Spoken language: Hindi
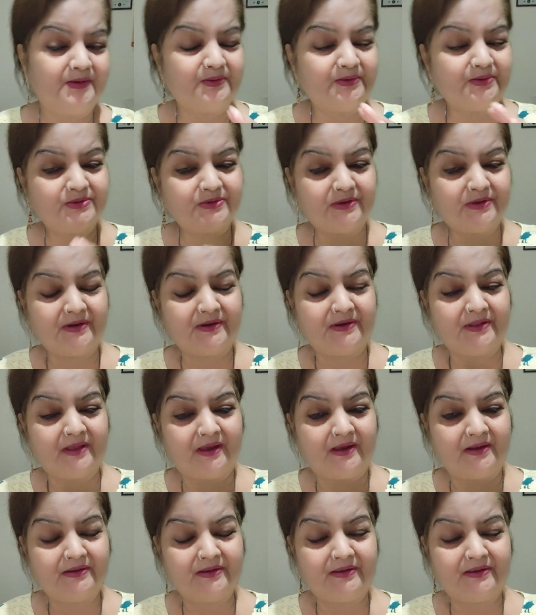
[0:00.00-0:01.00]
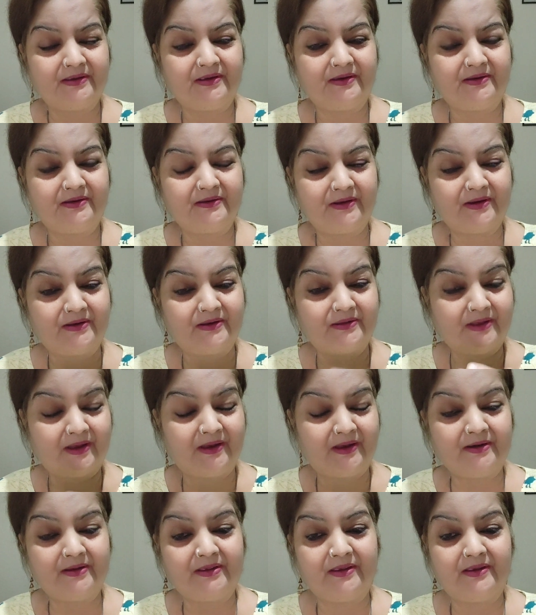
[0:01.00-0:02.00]
उस किरदार के
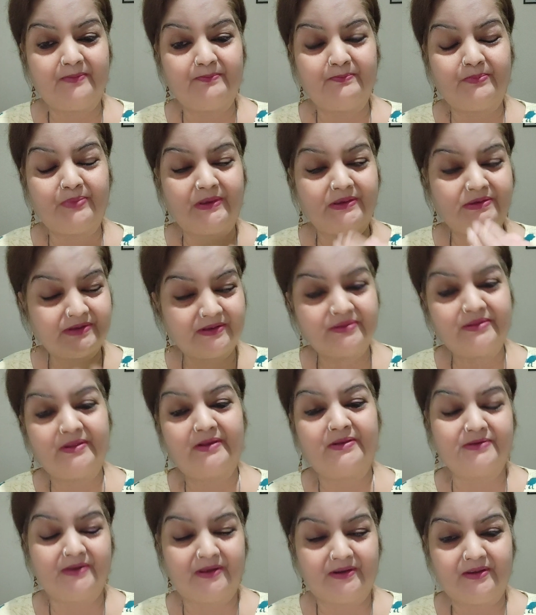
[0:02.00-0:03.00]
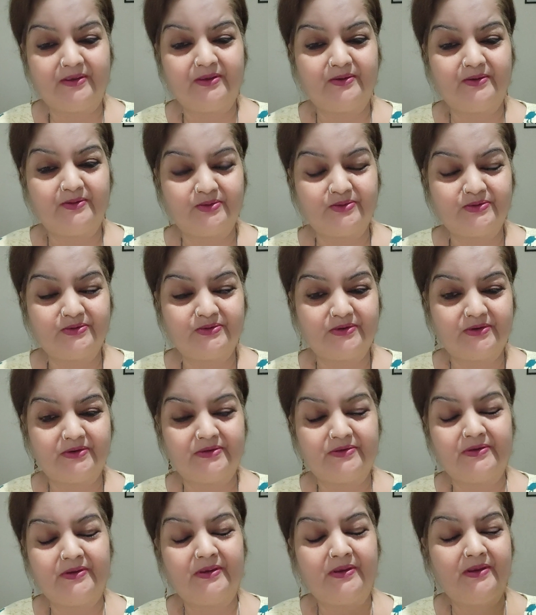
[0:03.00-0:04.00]
किरदार के पीछे तक जाने की कोशिश
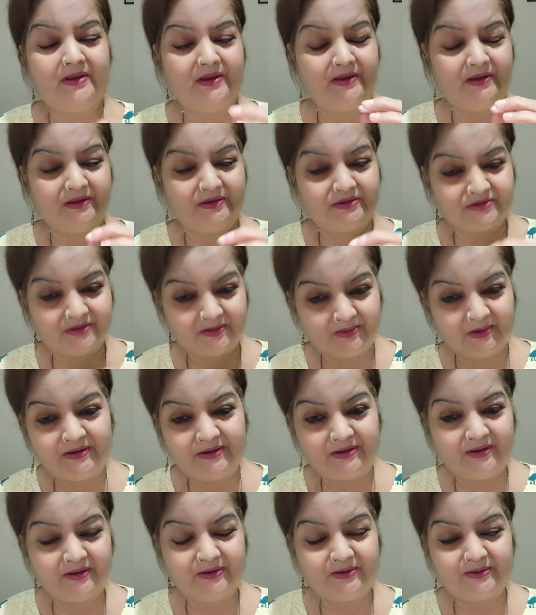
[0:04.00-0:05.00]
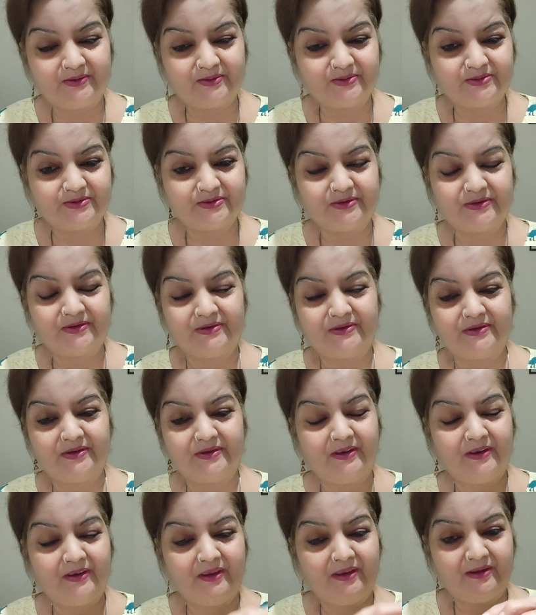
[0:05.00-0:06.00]
कीजिए समझने की कोशिश
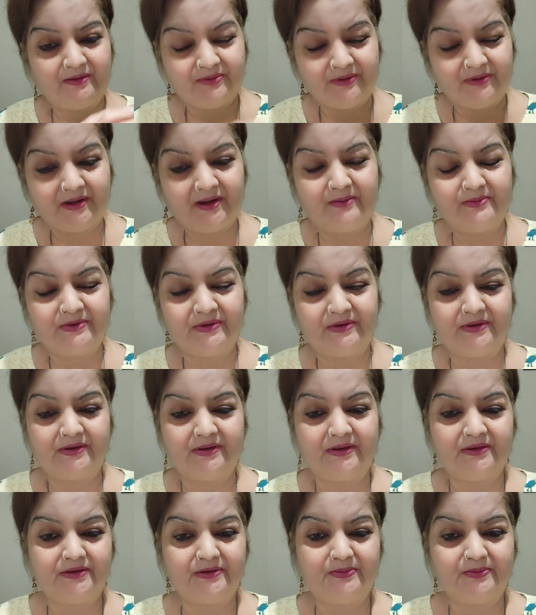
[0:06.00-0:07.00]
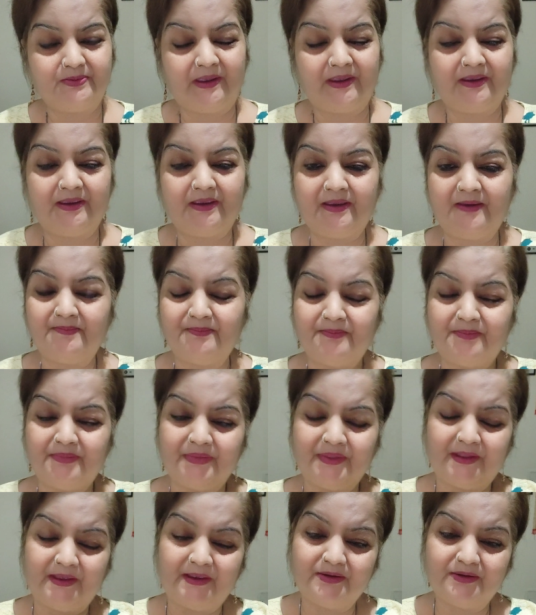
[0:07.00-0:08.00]
कीजिए फिर आप ज़िंदगी जी पाएंगे
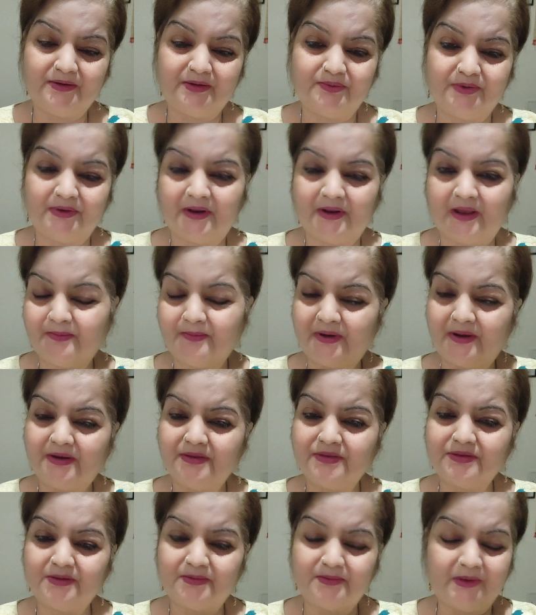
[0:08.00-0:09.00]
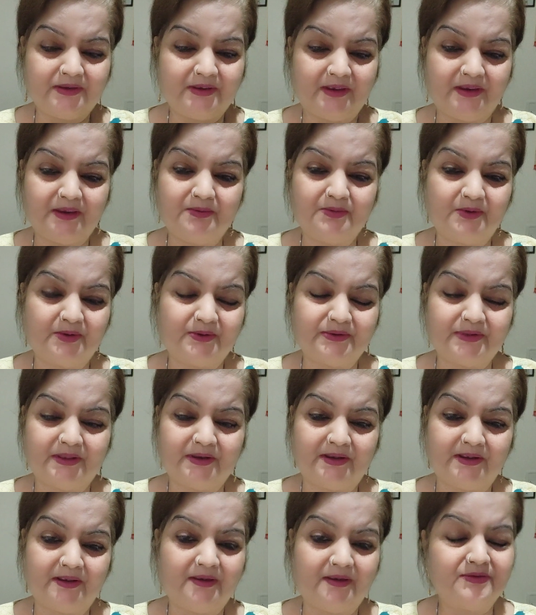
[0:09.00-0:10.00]
नहीं तो फिर आप हर समय यही बोलते
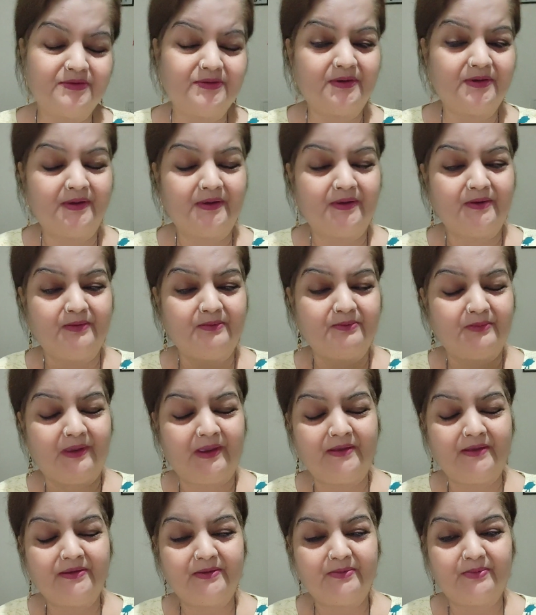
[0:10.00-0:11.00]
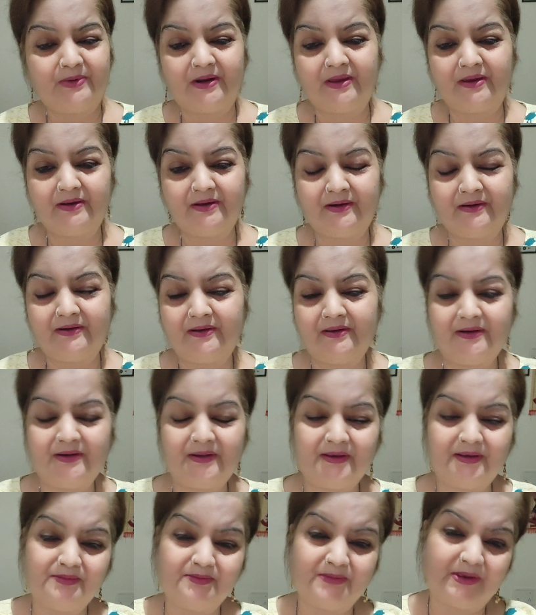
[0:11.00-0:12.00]
रहेंगे जी मैं तो बड़ा करना
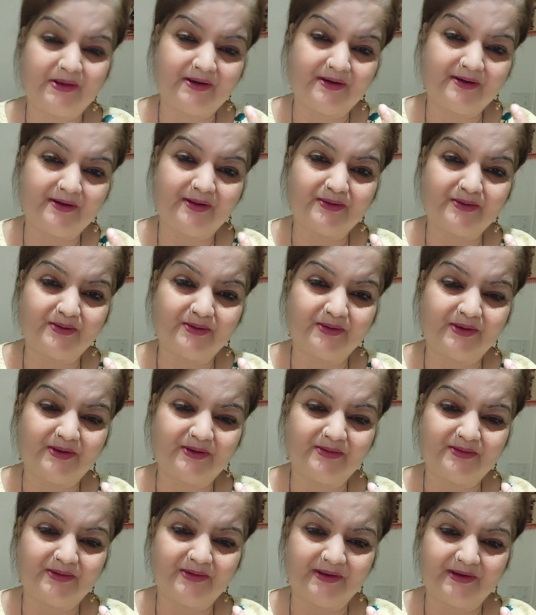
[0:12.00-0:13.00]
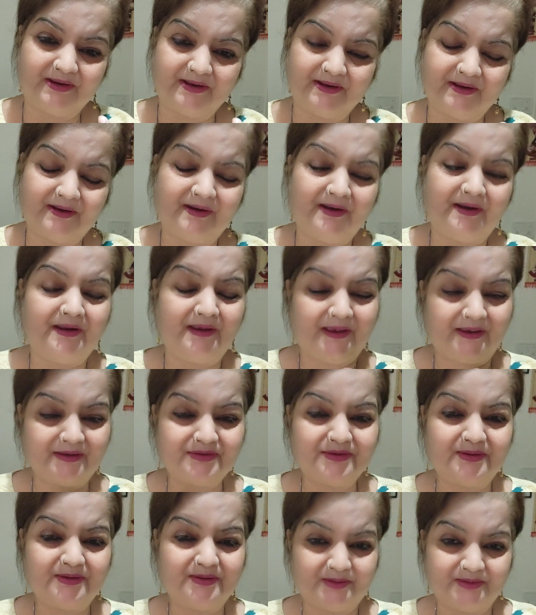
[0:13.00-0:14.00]
लेकिन मेरे नाल धोखे तो होंगे
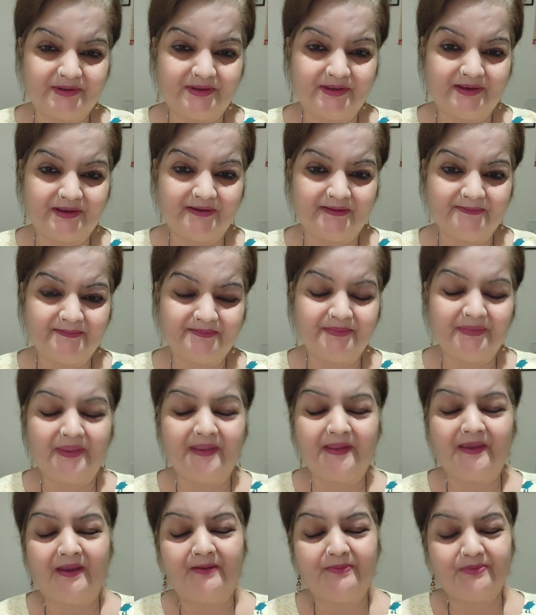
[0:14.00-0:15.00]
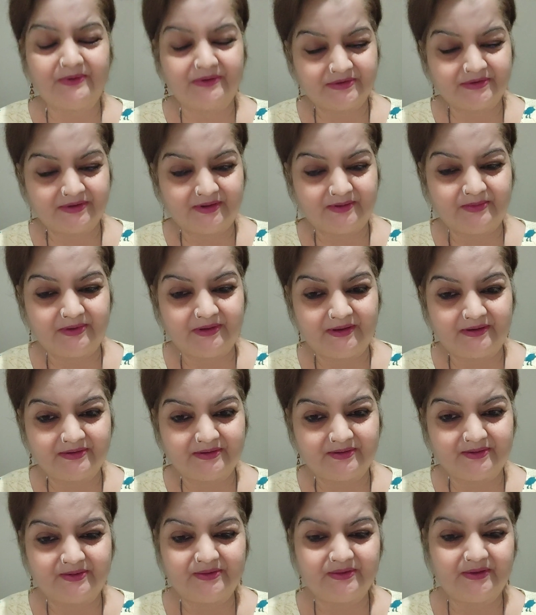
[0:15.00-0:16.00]
ऐसे होते हैं ना आपके साथ भी
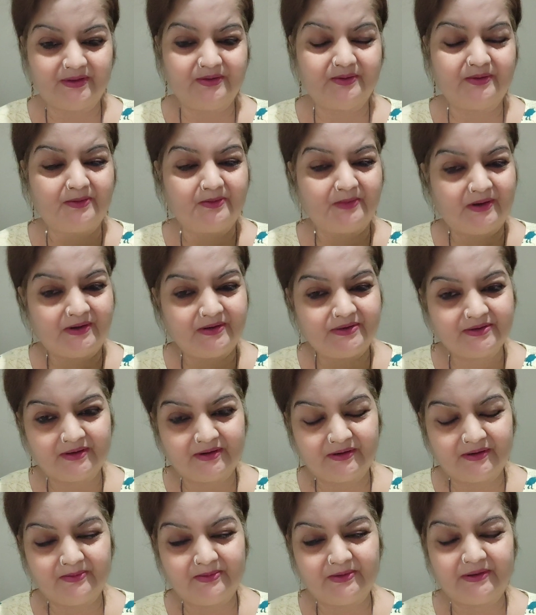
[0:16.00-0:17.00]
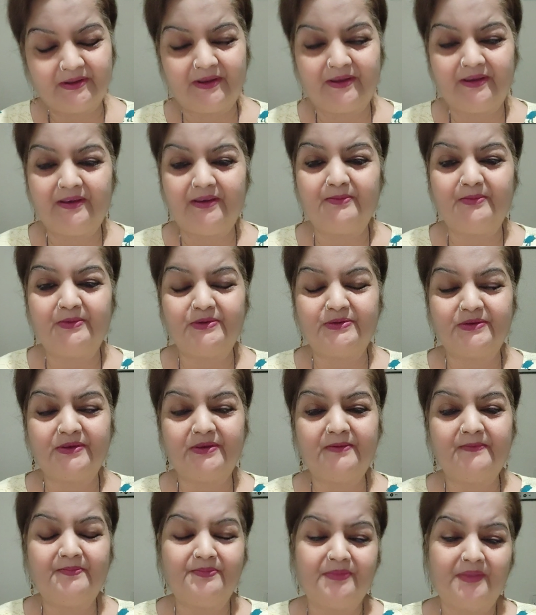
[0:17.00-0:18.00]
ऐसा होता तो कमेंट्स करके बताइए
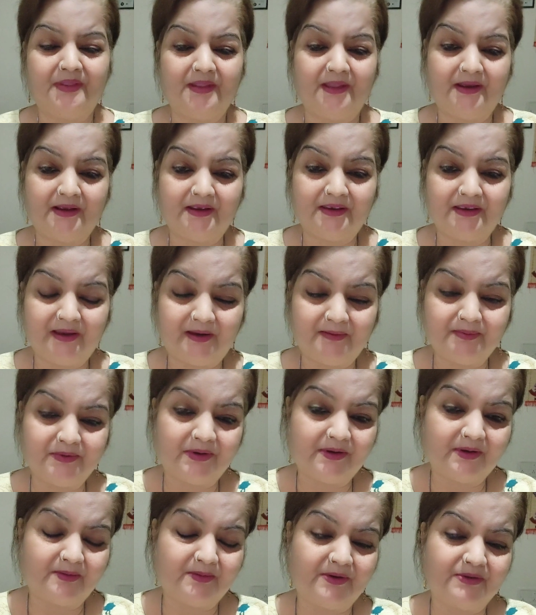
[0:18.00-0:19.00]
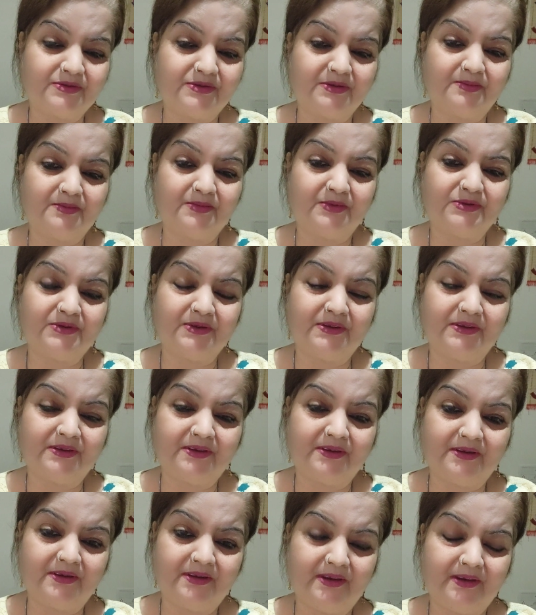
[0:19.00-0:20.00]
मुझे ताकि आपके कमेंट्स से मुझे
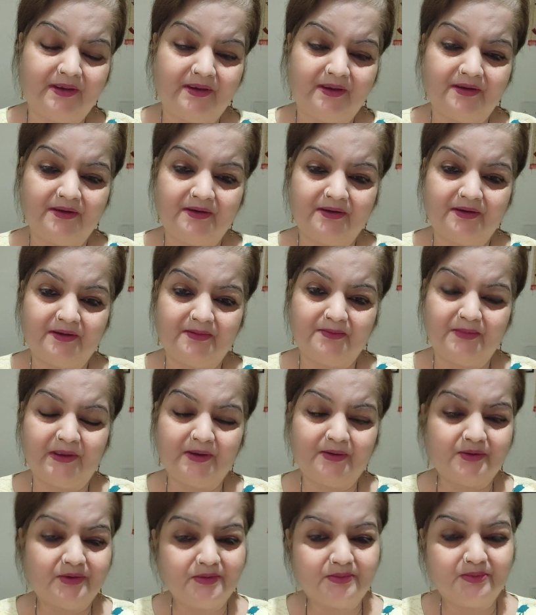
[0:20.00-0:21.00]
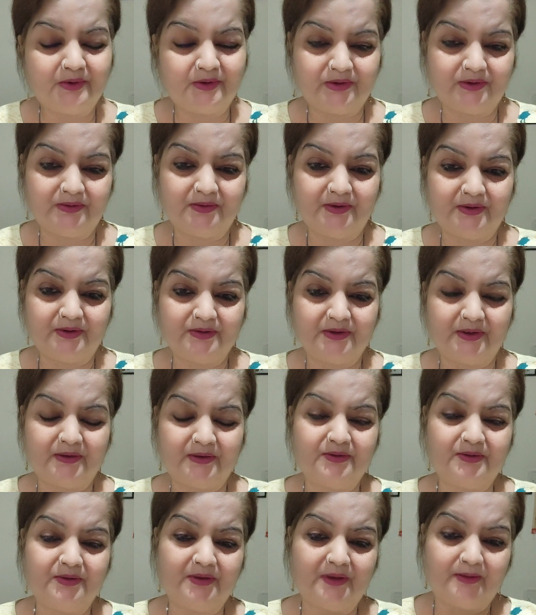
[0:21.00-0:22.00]
ये आ, मैं खुद मोटिवेट हो
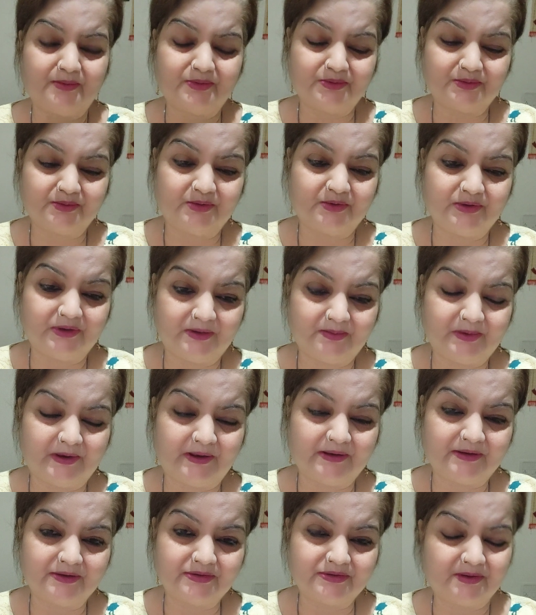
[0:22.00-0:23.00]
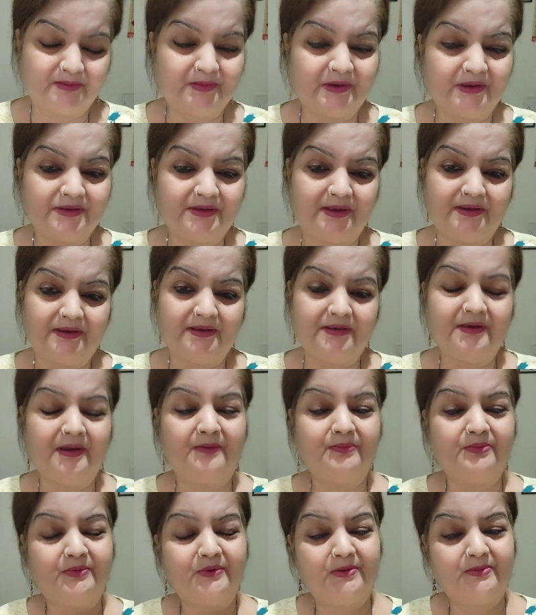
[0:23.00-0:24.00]
जाती हूँ कि आपको ये बातें समझ आएंगी
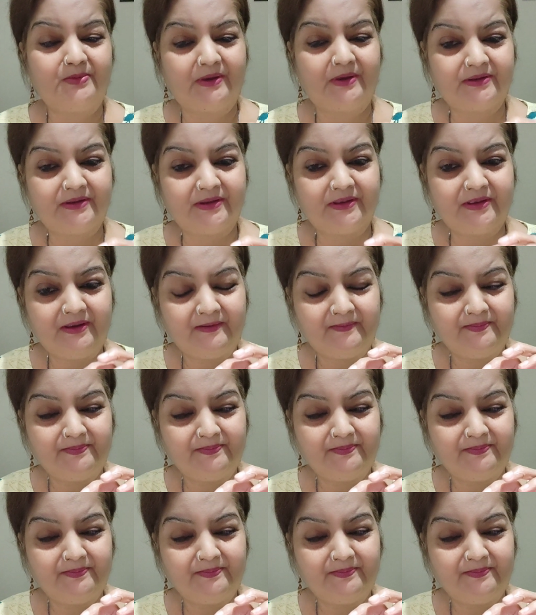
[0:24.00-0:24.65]
आपको ये बातें